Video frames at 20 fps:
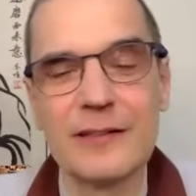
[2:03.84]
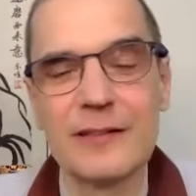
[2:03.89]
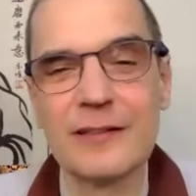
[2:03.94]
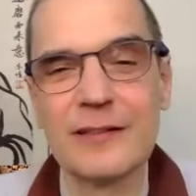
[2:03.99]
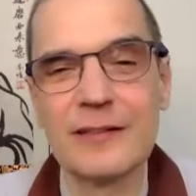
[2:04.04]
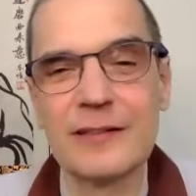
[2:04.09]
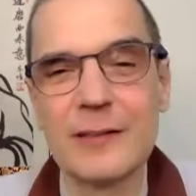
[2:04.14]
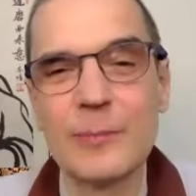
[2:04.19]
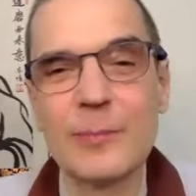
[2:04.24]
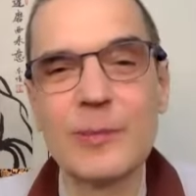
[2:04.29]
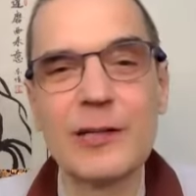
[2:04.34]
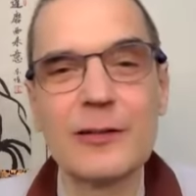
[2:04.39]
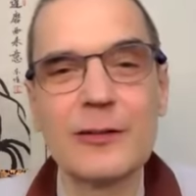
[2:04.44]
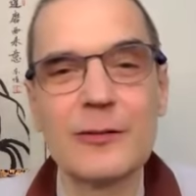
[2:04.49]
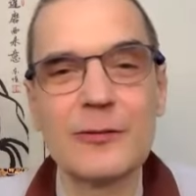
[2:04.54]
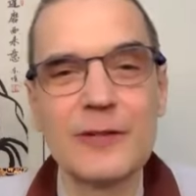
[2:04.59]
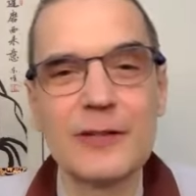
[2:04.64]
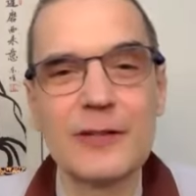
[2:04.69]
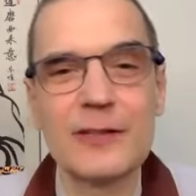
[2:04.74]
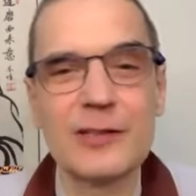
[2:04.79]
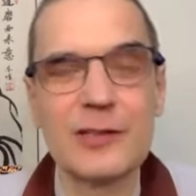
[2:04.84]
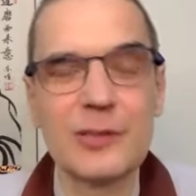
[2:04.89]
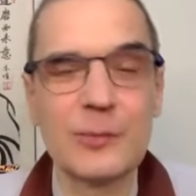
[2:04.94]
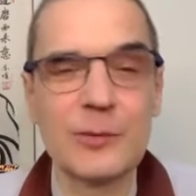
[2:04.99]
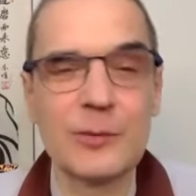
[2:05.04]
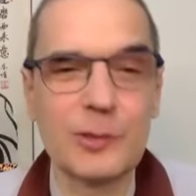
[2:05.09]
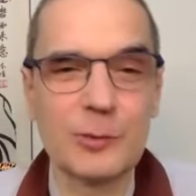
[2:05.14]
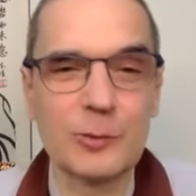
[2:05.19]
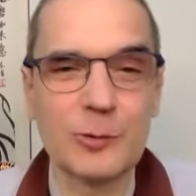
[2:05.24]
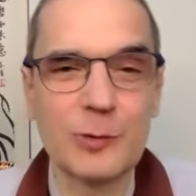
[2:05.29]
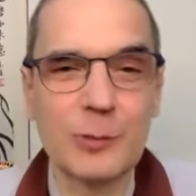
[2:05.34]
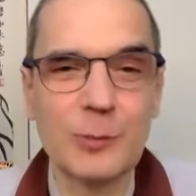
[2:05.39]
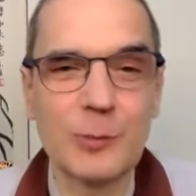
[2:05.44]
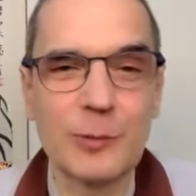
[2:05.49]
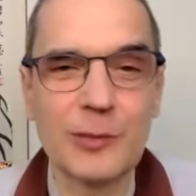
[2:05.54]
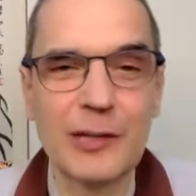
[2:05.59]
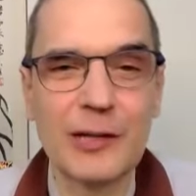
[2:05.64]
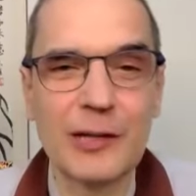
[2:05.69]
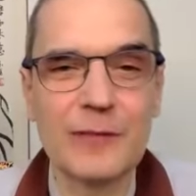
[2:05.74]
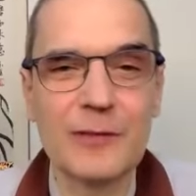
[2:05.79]
e, nie planowali, żeby się tutaj
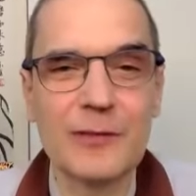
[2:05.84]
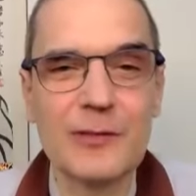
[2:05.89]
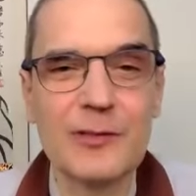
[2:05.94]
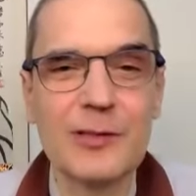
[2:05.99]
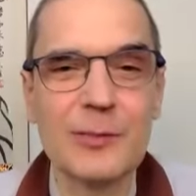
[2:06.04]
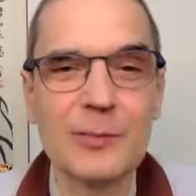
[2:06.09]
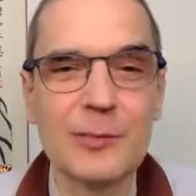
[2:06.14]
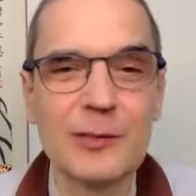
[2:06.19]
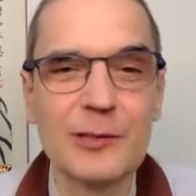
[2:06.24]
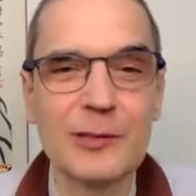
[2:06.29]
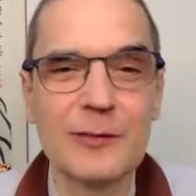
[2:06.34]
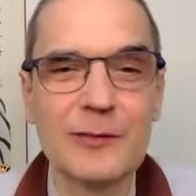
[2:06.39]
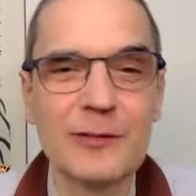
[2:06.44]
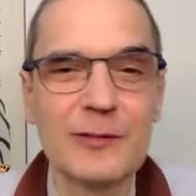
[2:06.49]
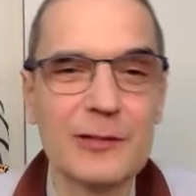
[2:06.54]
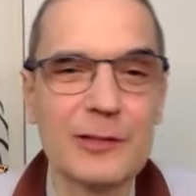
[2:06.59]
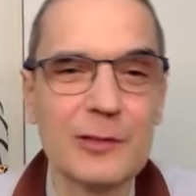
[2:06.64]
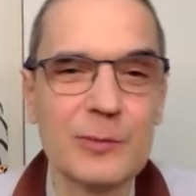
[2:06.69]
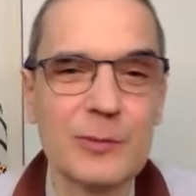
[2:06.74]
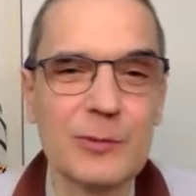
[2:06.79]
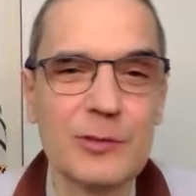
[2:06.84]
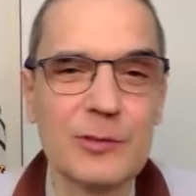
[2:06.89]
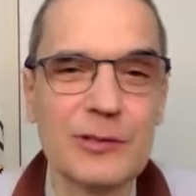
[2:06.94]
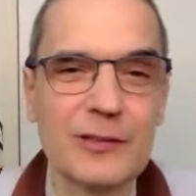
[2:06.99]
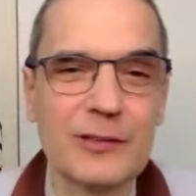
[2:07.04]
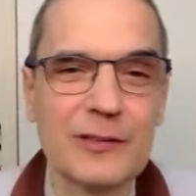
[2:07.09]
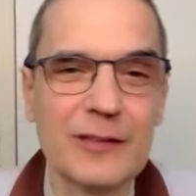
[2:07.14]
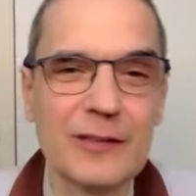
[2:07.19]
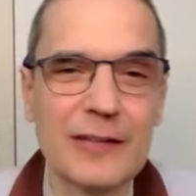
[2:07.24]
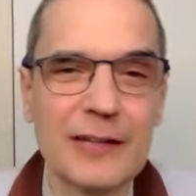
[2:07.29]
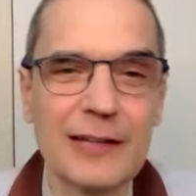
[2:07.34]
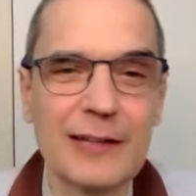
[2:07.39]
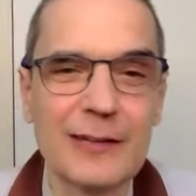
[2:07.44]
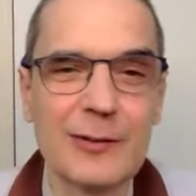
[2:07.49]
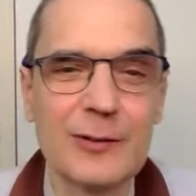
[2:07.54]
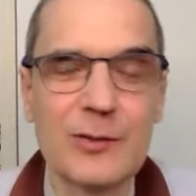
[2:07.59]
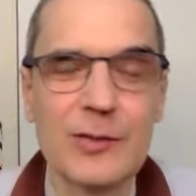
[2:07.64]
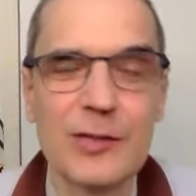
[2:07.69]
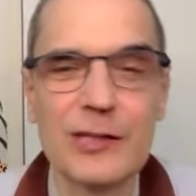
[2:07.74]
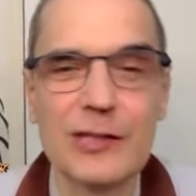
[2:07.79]
pojawić, nie planowaliśmy, że
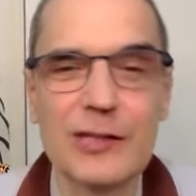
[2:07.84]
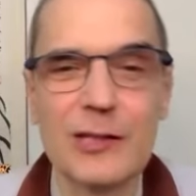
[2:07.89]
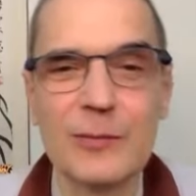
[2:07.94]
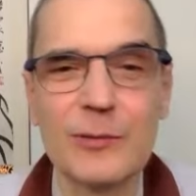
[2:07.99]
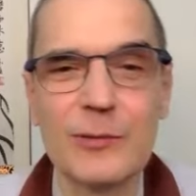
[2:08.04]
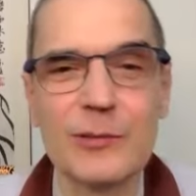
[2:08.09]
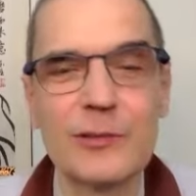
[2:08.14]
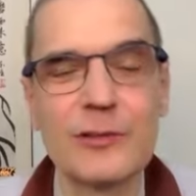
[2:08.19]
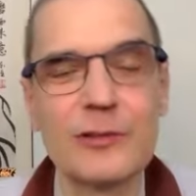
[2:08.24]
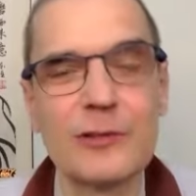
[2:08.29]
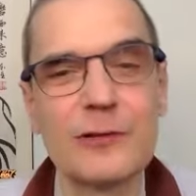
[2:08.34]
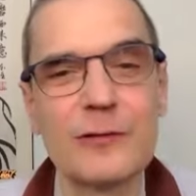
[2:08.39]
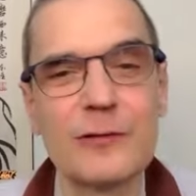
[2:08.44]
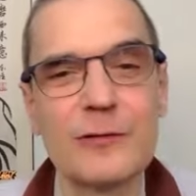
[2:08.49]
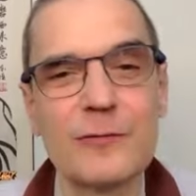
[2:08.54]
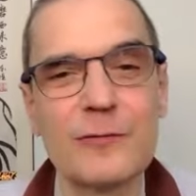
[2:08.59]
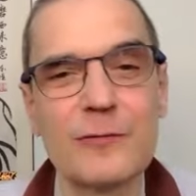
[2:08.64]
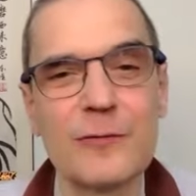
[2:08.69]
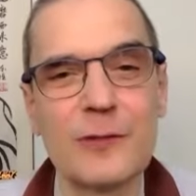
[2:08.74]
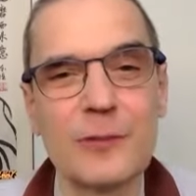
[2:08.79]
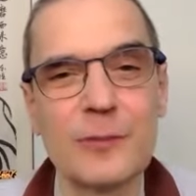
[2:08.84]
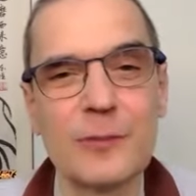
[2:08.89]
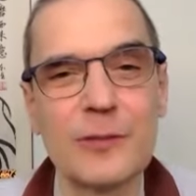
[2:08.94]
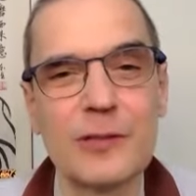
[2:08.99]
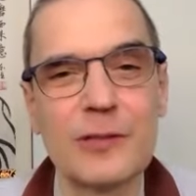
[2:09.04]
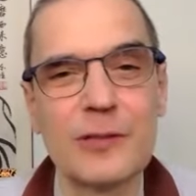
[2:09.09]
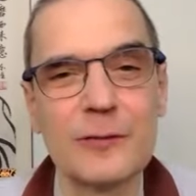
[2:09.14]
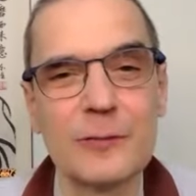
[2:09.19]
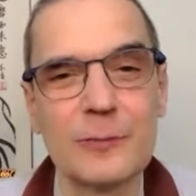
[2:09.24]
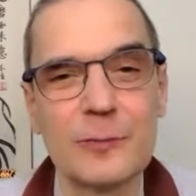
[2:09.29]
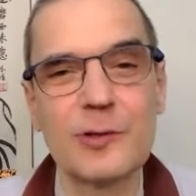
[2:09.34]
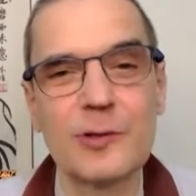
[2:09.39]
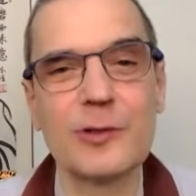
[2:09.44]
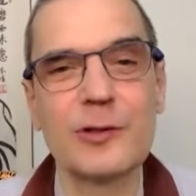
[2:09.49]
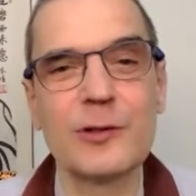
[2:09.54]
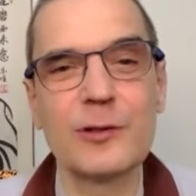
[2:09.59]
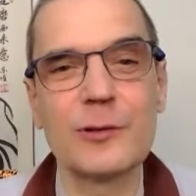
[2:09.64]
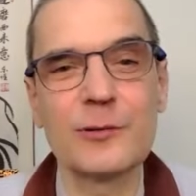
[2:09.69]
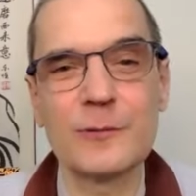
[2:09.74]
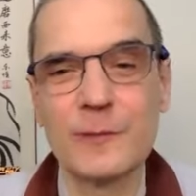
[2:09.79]
dostaniemy tą formę
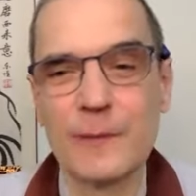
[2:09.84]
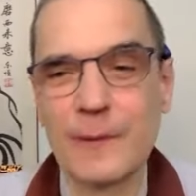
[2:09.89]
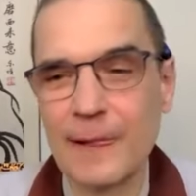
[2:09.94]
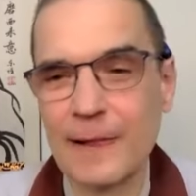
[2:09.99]
ludzką.